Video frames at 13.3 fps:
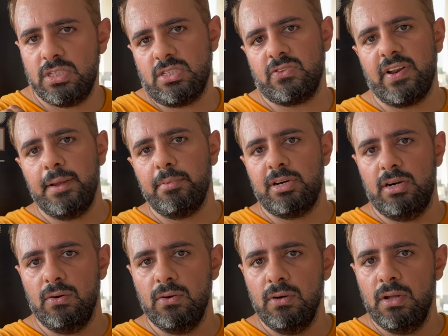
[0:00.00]
सब्सक्राइब कर
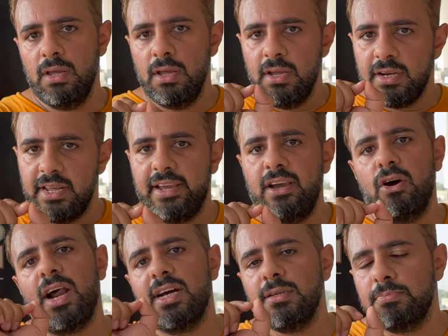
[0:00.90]
लो ठीक है और
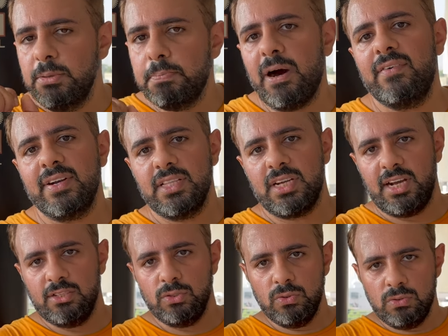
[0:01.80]
आज अपनी पावर दिखा
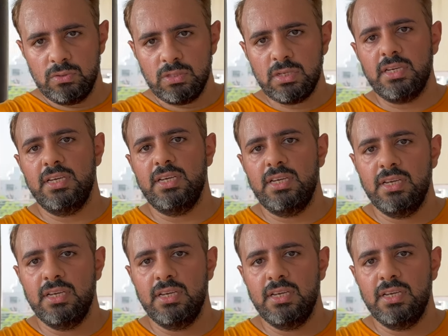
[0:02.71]
दो कि